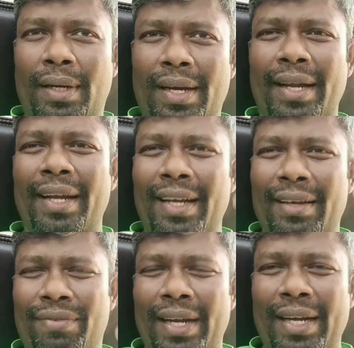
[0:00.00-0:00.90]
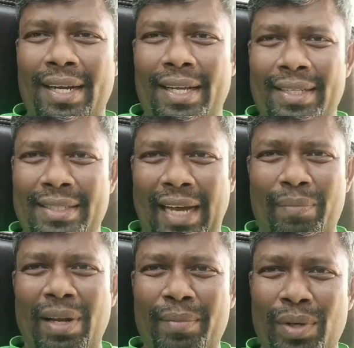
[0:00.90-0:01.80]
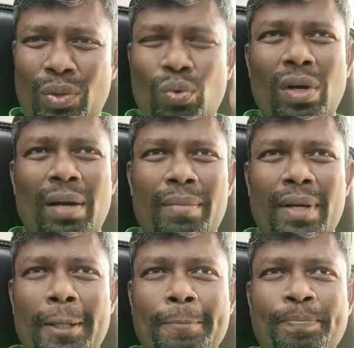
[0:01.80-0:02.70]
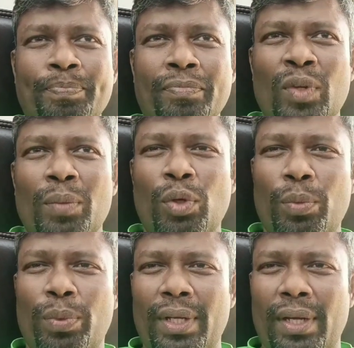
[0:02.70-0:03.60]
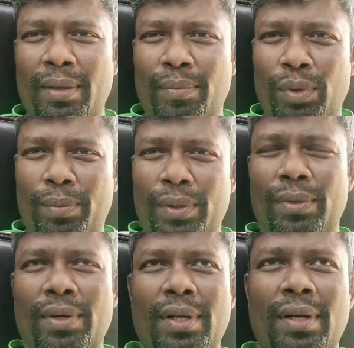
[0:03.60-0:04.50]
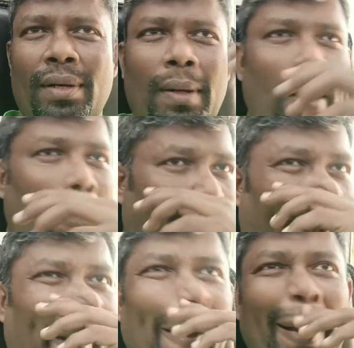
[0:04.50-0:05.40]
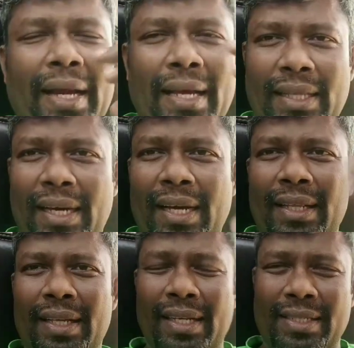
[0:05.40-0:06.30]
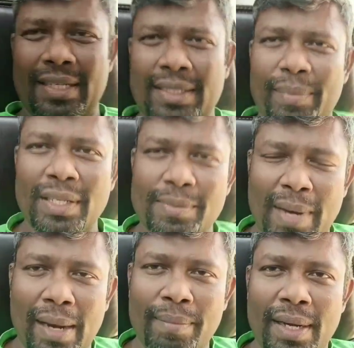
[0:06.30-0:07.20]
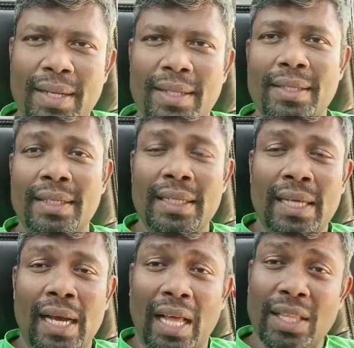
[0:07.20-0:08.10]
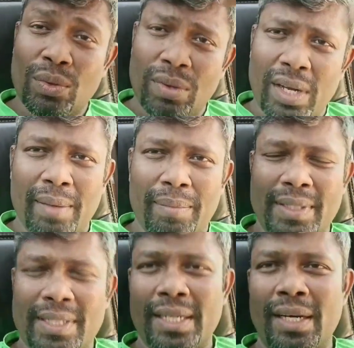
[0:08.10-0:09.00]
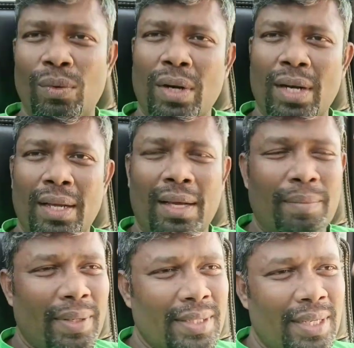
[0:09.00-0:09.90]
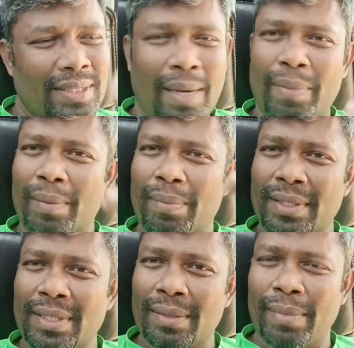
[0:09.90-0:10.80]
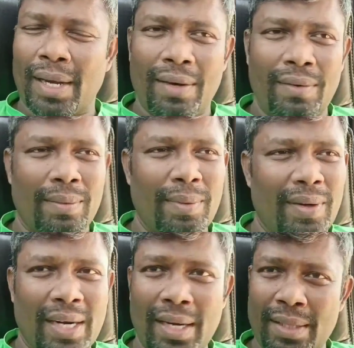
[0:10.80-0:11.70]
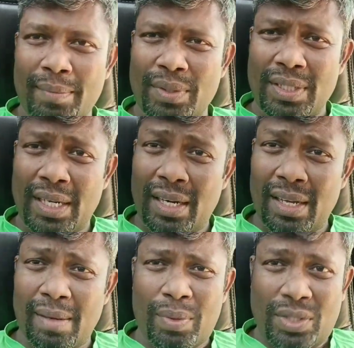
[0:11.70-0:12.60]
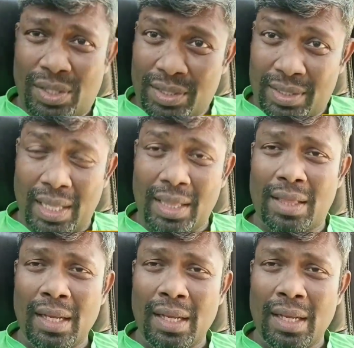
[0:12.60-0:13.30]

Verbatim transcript: ட்ரெயினில் ஃப்ளைட்டில் சாப்பிடாமல் தூங்காமல் புது புது இடம் புது புது ஹோட்டல் அன்னைக்கு தங்குறது நெக்ஸ்ட் டே செமினார்ஸ் பிளான் பண்ணுறது அதுக்கு உண்டான பிரச்சனைகள் ஹோட்டலுக்கான பிரச்சனை சாப்பாடு பிரச்சனை மக்கள் வருமா வரங்களா அந்த பிரச்சனை எல்லா பிரச்சனையும் சேர்